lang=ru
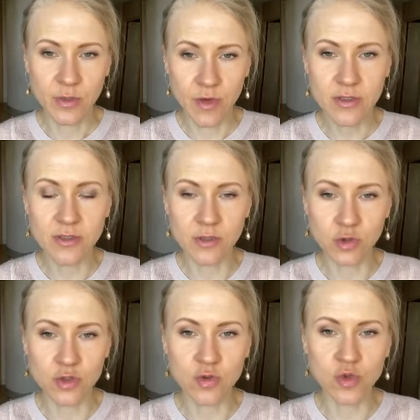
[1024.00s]
Понимаете?
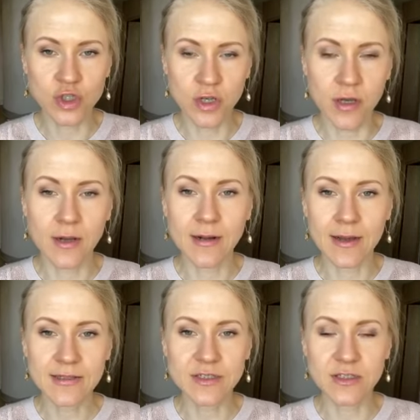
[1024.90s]
То есть уже
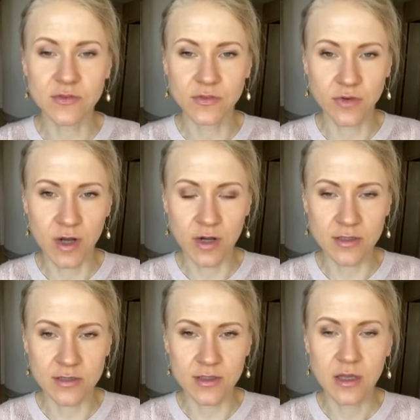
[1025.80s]
разница в два
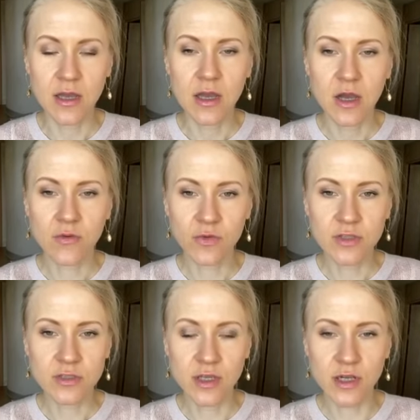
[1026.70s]
раза.
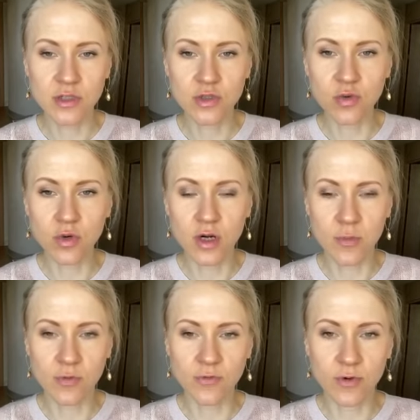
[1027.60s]
Вы съели 100
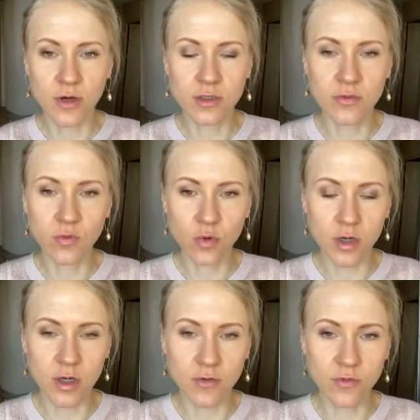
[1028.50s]
граммов а,
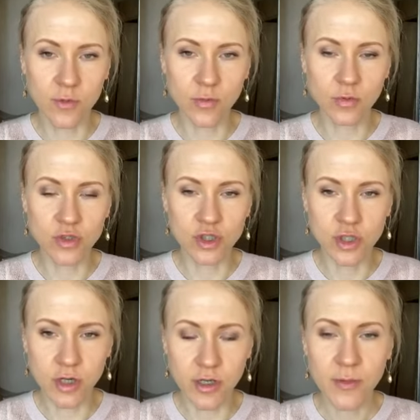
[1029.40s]
творога, вы
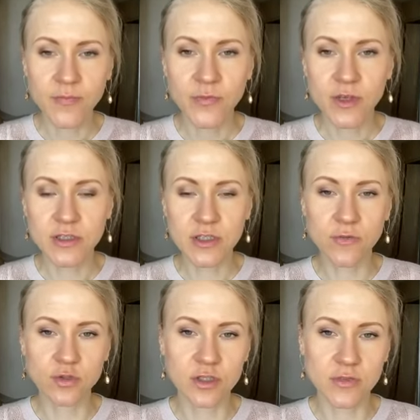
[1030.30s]
получили из
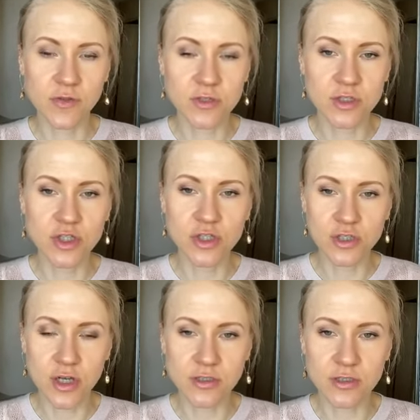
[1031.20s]
него, соответственно,
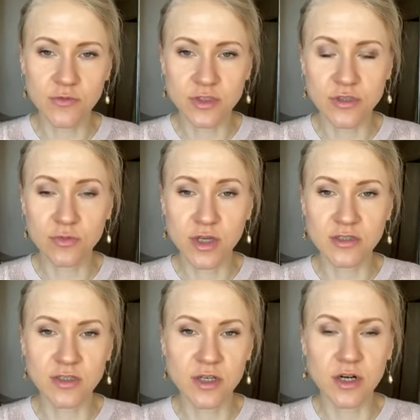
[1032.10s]

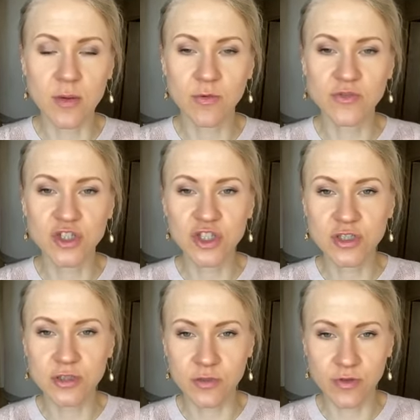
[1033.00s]
16-18 граммов
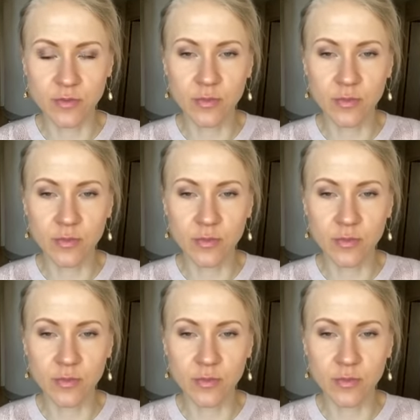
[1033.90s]
чистого